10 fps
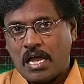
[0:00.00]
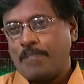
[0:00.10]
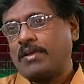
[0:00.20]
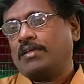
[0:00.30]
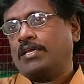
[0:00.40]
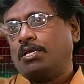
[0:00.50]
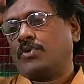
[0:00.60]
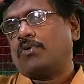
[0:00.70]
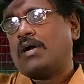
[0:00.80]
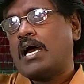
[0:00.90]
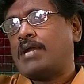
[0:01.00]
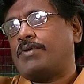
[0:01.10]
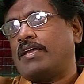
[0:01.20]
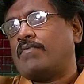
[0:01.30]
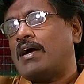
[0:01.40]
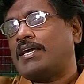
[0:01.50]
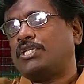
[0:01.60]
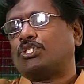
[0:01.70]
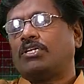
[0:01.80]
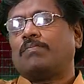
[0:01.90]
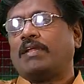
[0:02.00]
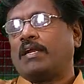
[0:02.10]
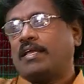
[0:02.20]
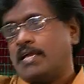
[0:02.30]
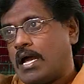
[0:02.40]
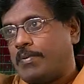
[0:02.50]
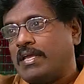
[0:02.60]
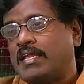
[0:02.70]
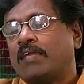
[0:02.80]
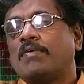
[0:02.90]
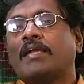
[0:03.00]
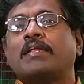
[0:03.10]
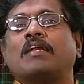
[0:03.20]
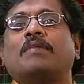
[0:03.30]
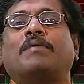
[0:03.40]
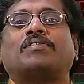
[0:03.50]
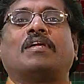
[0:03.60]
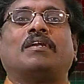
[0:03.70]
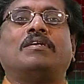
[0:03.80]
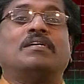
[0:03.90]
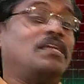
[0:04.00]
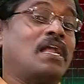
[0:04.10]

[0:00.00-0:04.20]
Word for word: அவர் இதோ ஆணுடைய வாக்கை சொன்னபடினாலே அவரை இறைவாக்கினார்கள் பார்த்தார்கள்